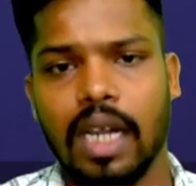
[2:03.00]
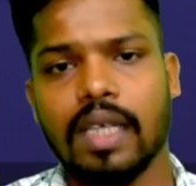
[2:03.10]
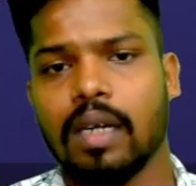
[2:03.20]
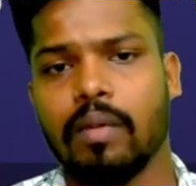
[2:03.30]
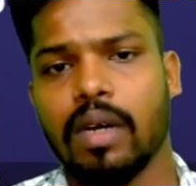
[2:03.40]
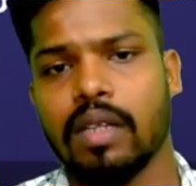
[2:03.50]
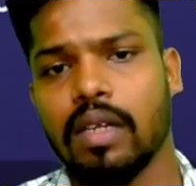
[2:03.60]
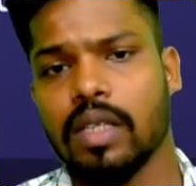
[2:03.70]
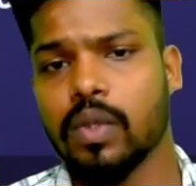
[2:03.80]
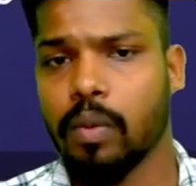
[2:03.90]
காலையில சாப்பாடு
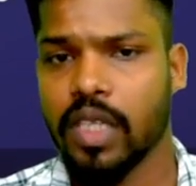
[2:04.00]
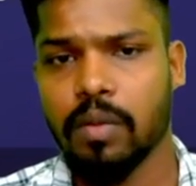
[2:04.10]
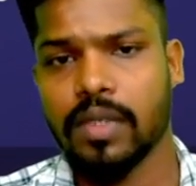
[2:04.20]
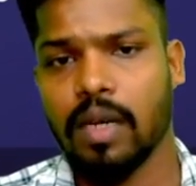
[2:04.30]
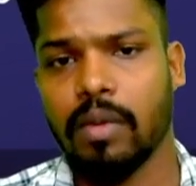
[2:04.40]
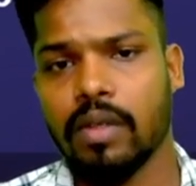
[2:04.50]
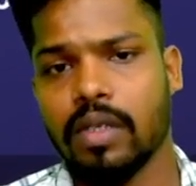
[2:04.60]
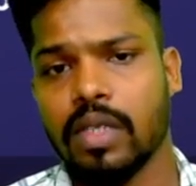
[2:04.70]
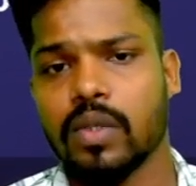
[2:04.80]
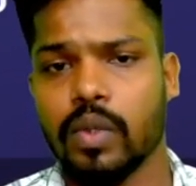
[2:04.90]
இருந்தது ஸோ மதியம் சாப்பாடு
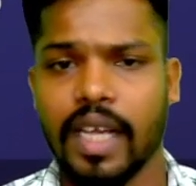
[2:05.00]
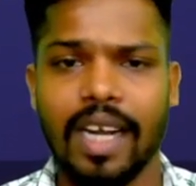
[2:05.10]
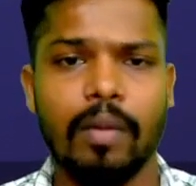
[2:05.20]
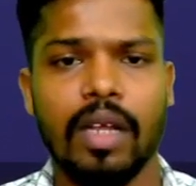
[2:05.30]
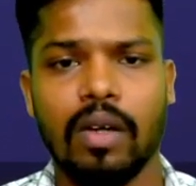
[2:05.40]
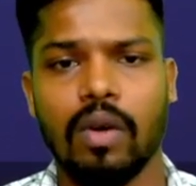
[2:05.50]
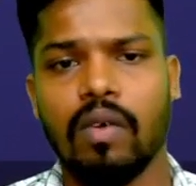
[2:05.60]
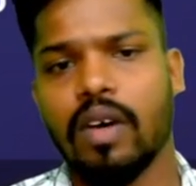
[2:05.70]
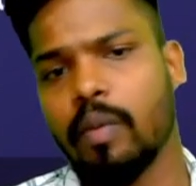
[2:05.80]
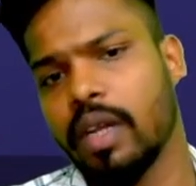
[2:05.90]
வந்துருது ஸோ ஏழ்மையில்
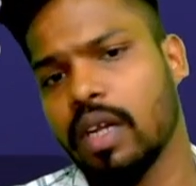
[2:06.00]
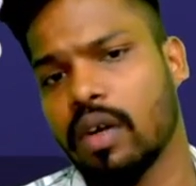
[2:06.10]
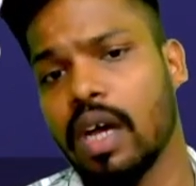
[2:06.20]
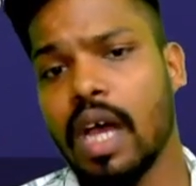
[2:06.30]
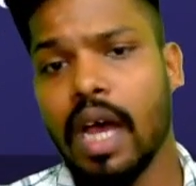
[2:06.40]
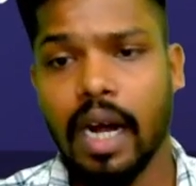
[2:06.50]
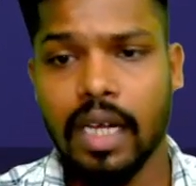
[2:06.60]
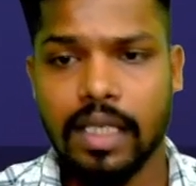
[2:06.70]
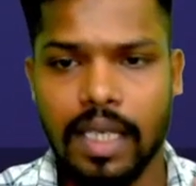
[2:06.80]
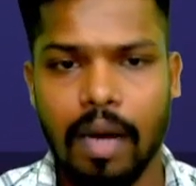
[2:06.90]
இருக்கிறவங்க வறுமையில் இருக்கவங்க
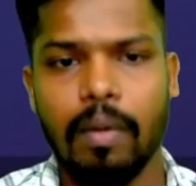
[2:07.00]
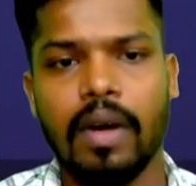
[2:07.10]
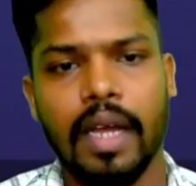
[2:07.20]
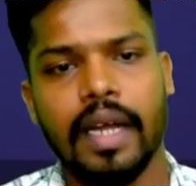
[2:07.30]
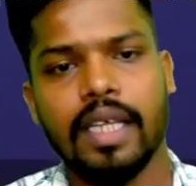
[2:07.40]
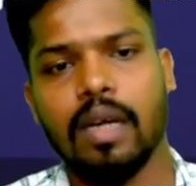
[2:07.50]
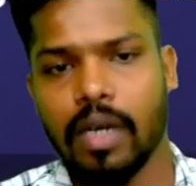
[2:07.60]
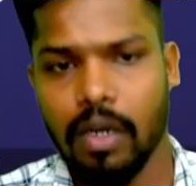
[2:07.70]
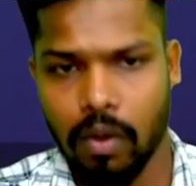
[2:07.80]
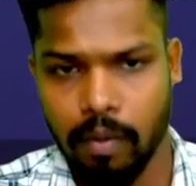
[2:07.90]
அட்லீஸ்ட் சாப்பாடு கிடைக்குது
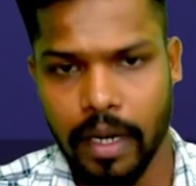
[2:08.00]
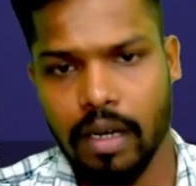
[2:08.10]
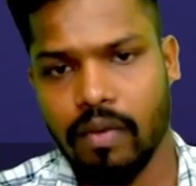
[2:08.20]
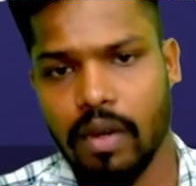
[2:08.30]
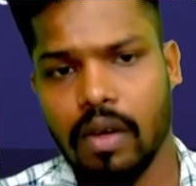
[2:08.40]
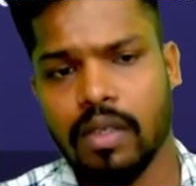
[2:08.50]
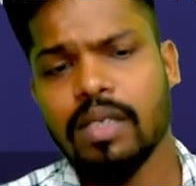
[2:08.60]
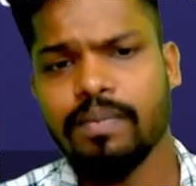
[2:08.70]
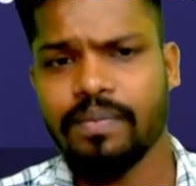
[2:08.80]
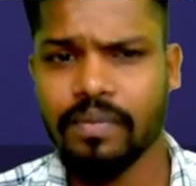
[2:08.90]
அப்படின்ற ஒரு பாயிண்ட் ஆஃப்
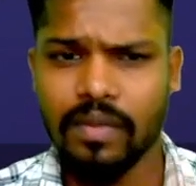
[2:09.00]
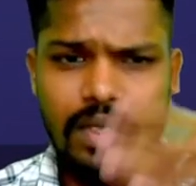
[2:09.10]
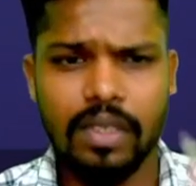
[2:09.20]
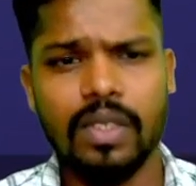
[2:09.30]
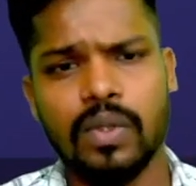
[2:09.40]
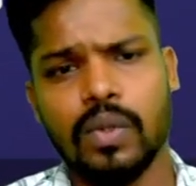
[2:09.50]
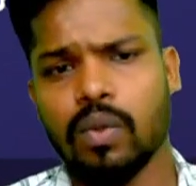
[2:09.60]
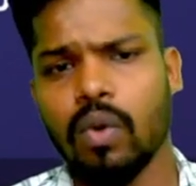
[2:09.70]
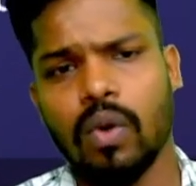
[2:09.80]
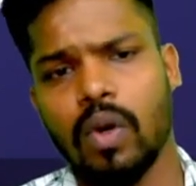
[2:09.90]
வியூவாவது ஸோ
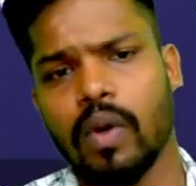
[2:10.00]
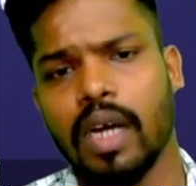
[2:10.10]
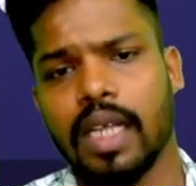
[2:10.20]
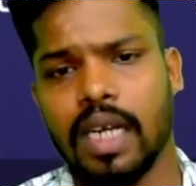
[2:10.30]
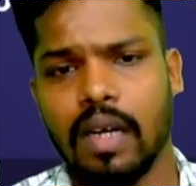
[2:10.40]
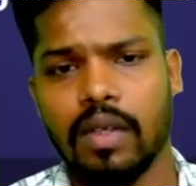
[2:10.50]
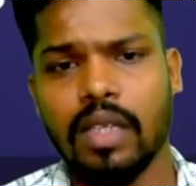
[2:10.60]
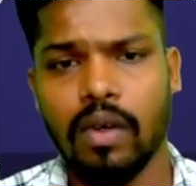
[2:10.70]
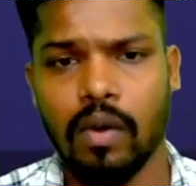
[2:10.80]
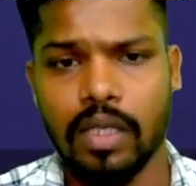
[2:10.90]
ஸ்கூல் வருவாங்க அதனால
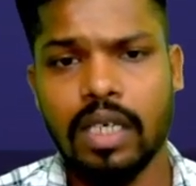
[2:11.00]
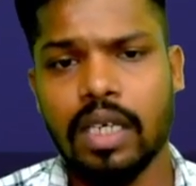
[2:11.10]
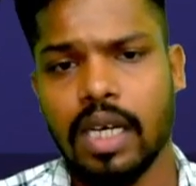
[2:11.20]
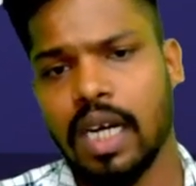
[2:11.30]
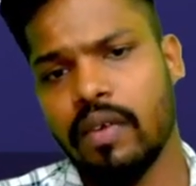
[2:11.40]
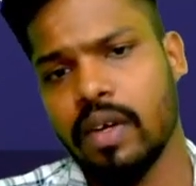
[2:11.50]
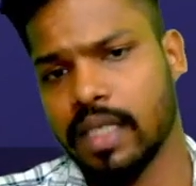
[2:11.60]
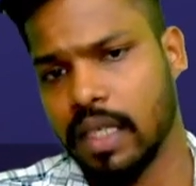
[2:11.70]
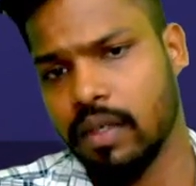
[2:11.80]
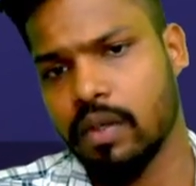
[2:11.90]
வந்து அவங்க வந்து கல்வியோட
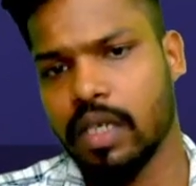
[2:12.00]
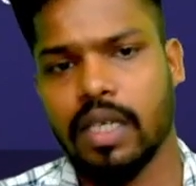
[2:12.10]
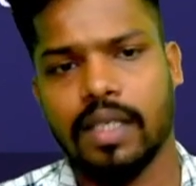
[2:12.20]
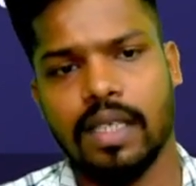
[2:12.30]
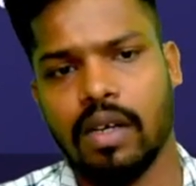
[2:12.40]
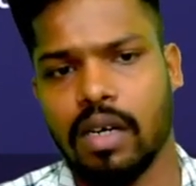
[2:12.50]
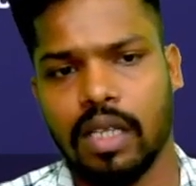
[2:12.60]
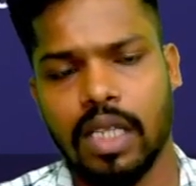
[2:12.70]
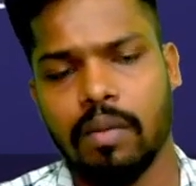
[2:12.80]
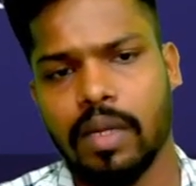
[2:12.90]
சதவீதம் வந்து இன்க்ரீஸ்
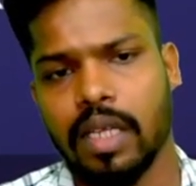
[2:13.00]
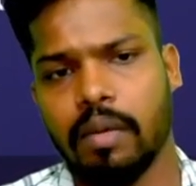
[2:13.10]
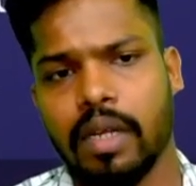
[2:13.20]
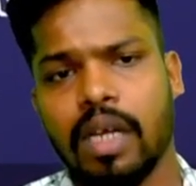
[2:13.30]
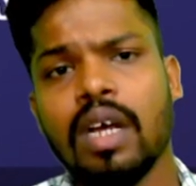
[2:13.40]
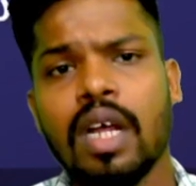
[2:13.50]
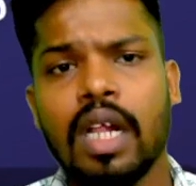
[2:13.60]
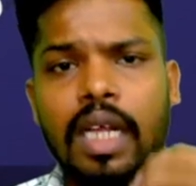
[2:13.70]
ஆகுன்றது தான் பார்த்தீங்க அப்படின்னா